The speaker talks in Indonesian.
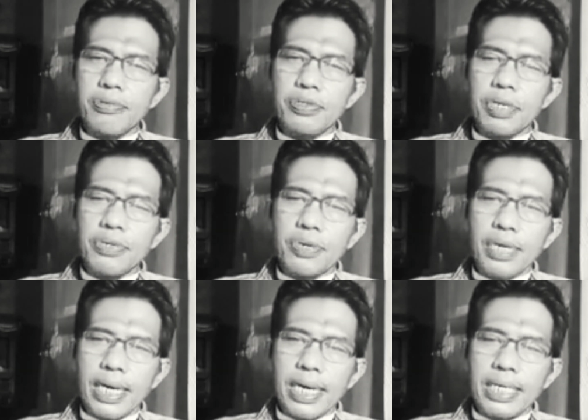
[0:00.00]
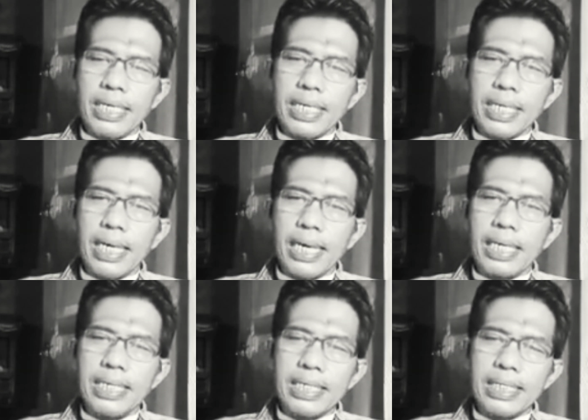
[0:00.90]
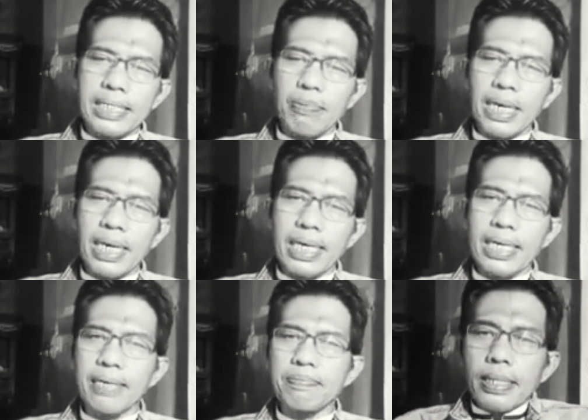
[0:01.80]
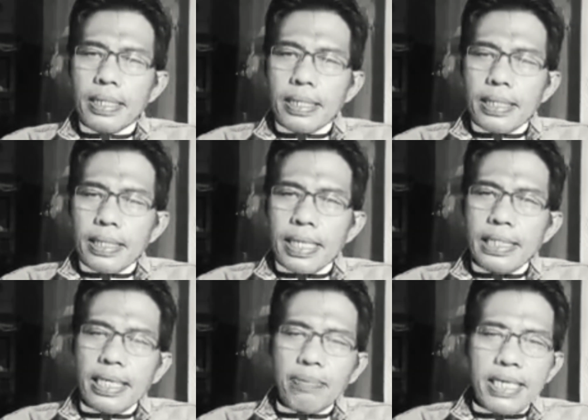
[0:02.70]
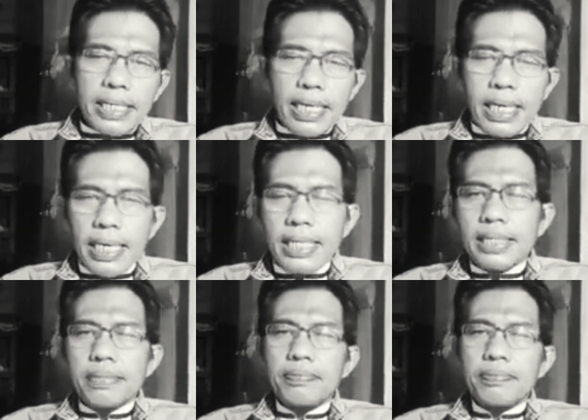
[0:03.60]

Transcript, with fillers: Nuzul Quran, dan sebagainya. Dan saya menyatakan